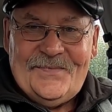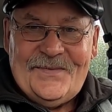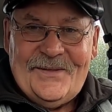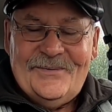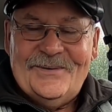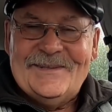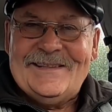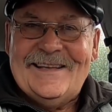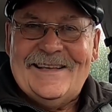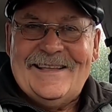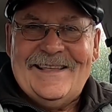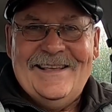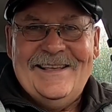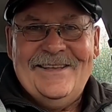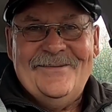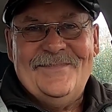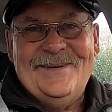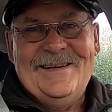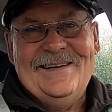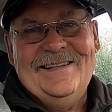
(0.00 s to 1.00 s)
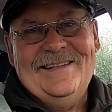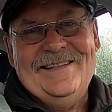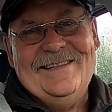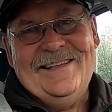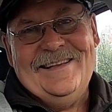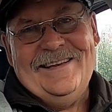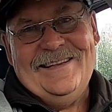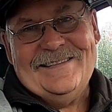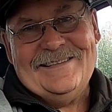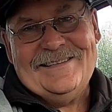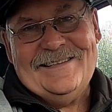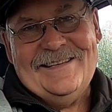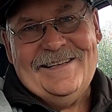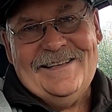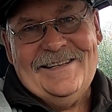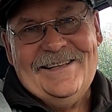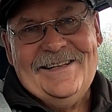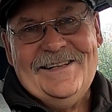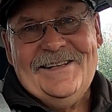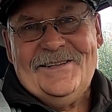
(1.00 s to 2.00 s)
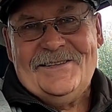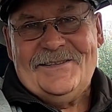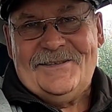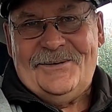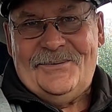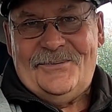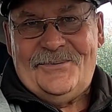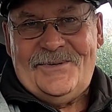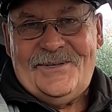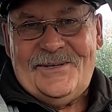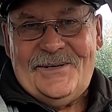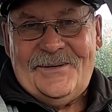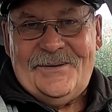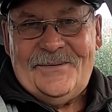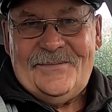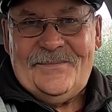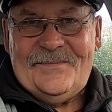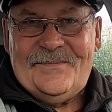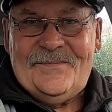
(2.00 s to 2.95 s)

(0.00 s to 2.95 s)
Вот такие были интересные случаи.